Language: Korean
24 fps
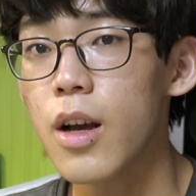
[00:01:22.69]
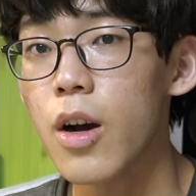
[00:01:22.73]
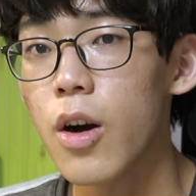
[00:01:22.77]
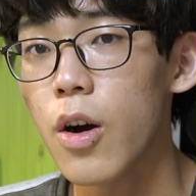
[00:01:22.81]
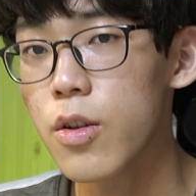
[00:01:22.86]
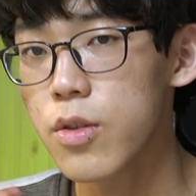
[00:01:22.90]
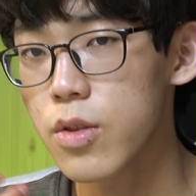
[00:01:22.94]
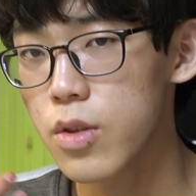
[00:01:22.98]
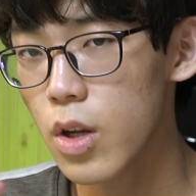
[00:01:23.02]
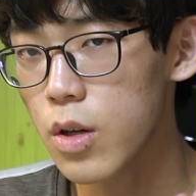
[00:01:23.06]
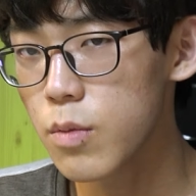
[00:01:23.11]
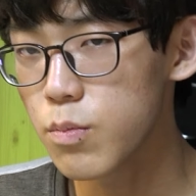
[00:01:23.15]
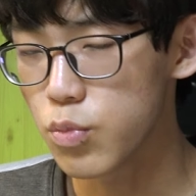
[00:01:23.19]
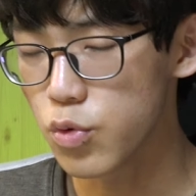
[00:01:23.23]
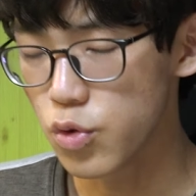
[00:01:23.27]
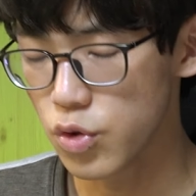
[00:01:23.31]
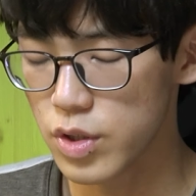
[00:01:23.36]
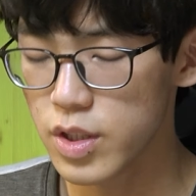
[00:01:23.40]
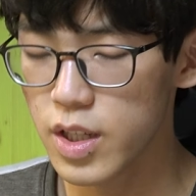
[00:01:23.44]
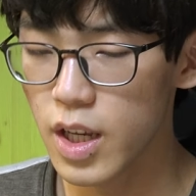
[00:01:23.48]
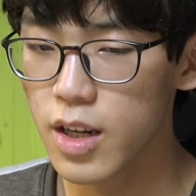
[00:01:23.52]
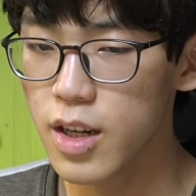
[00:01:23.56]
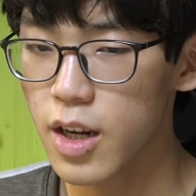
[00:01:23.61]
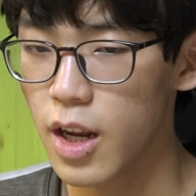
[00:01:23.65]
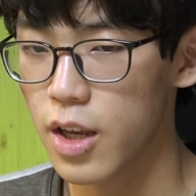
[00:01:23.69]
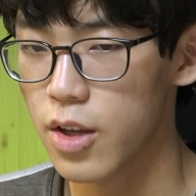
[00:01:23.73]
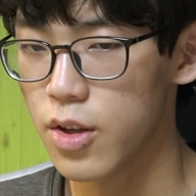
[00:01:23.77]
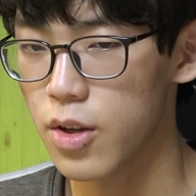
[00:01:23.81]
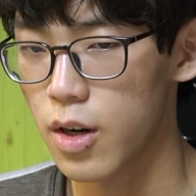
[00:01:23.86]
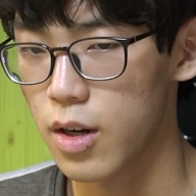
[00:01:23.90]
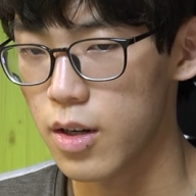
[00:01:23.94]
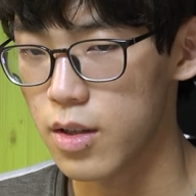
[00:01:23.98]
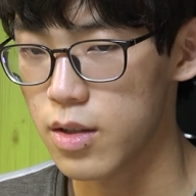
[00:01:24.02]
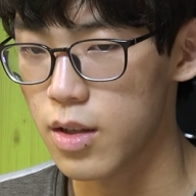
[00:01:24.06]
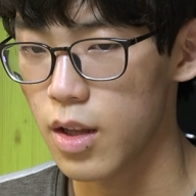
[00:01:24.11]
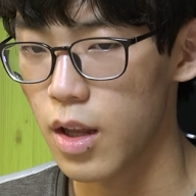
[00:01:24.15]
어떤 문제를
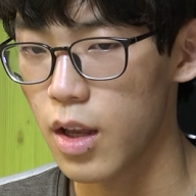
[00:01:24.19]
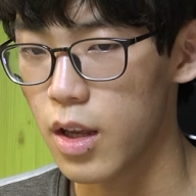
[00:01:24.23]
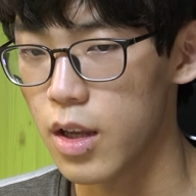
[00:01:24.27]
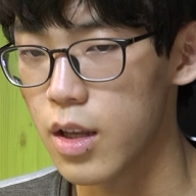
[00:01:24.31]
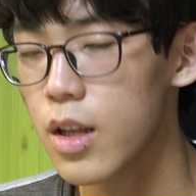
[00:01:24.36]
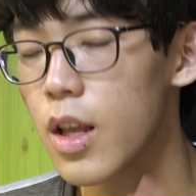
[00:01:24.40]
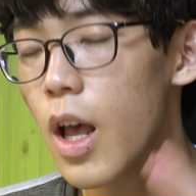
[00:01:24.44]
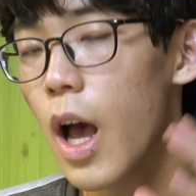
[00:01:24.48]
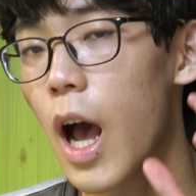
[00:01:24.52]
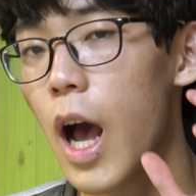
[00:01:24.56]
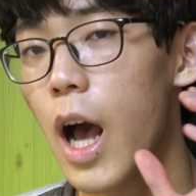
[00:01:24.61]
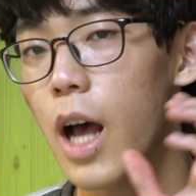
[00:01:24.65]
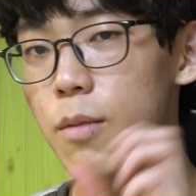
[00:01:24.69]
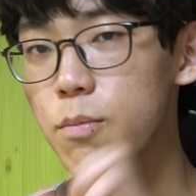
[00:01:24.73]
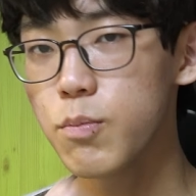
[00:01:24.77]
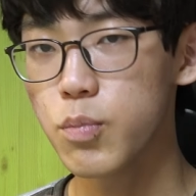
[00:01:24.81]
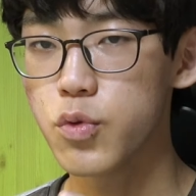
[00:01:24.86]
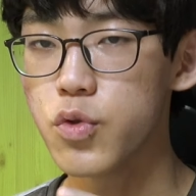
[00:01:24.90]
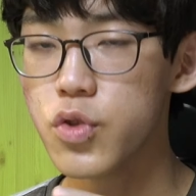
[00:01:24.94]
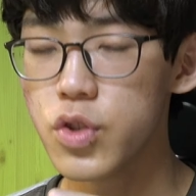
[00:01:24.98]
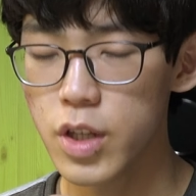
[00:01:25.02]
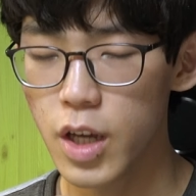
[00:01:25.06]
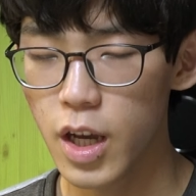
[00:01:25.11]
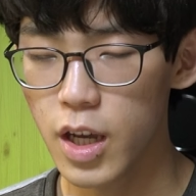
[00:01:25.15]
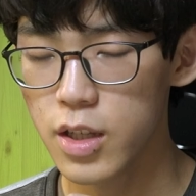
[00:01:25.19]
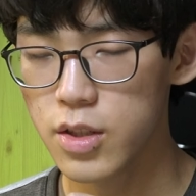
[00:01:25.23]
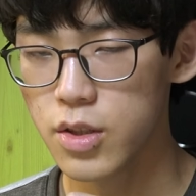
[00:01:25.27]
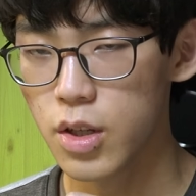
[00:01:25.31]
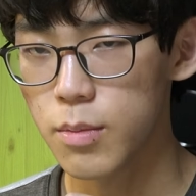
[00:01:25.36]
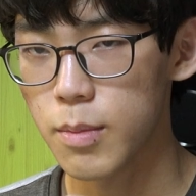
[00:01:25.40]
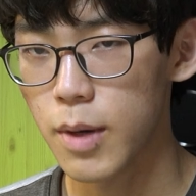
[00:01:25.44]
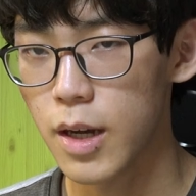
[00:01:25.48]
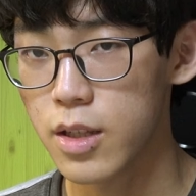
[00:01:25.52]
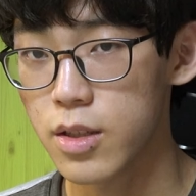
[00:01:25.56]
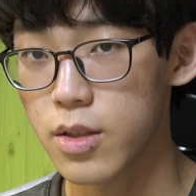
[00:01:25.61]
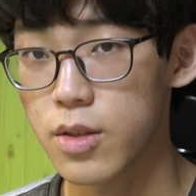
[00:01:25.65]
해결할 때한
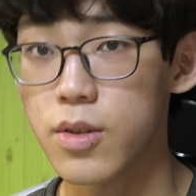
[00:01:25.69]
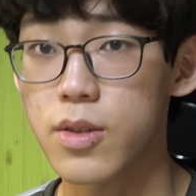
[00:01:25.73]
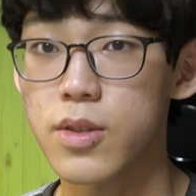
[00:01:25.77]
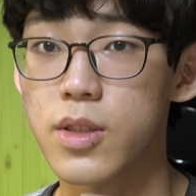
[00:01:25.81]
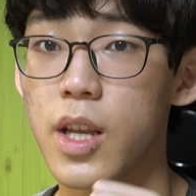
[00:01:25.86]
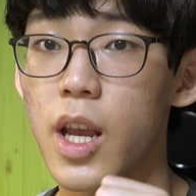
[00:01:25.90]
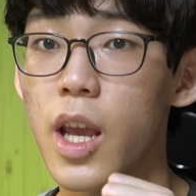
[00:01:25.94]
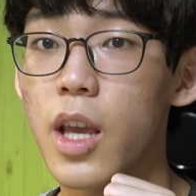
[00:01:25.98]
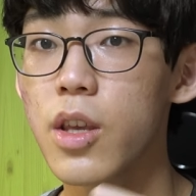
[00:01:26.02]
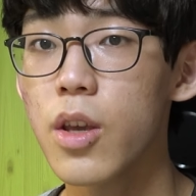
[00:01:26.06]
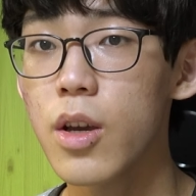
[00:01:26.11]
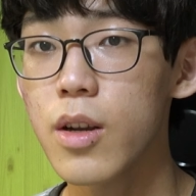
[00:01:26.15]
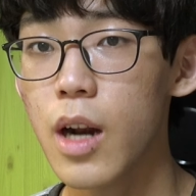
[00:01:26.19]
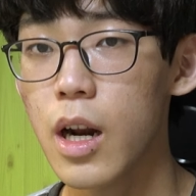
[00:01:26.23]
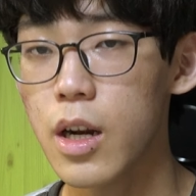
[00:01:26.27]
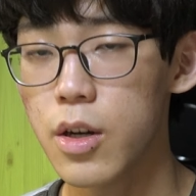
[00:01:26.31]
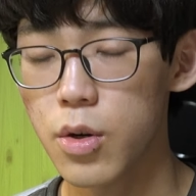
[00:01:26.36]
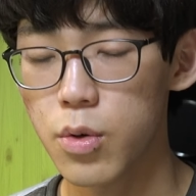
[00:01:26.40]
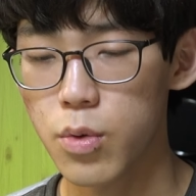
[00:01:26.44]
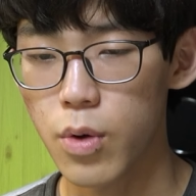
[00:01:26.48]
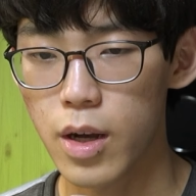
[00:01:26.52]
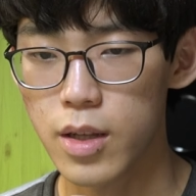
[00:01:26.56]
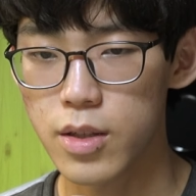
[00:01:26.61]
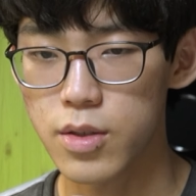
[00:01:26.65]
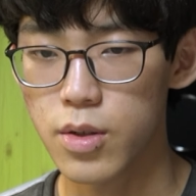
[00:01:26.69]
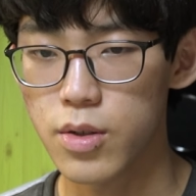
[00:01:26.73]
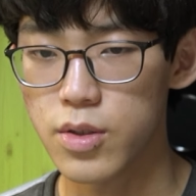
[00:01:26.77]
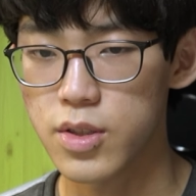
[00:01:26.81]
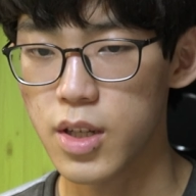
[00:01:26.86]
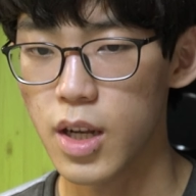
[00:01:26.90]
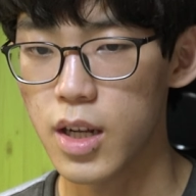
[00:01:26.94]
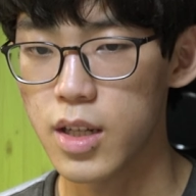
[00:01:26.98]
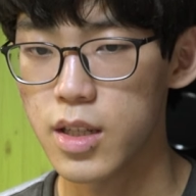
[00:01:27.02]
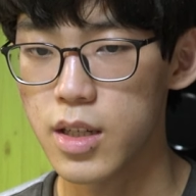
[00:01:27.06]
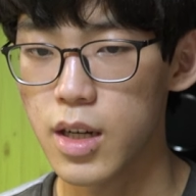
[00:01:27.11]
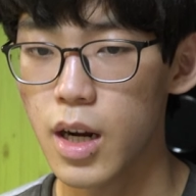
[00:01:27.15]
분야에서만 그것을 해결하려고 하는
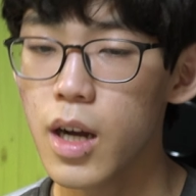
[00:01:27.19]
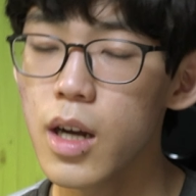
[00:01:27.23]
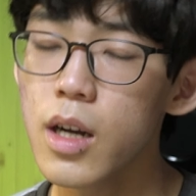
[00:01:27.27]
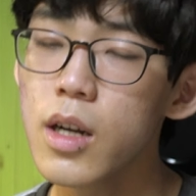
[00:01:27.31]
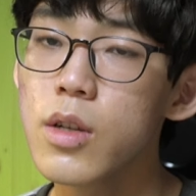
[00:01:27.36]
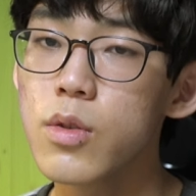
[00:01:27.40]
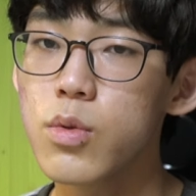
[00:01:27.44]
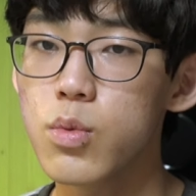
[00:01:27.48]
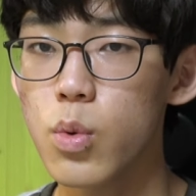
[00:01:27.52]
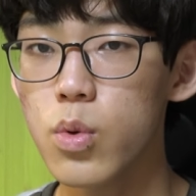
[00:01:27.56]
것이 아니라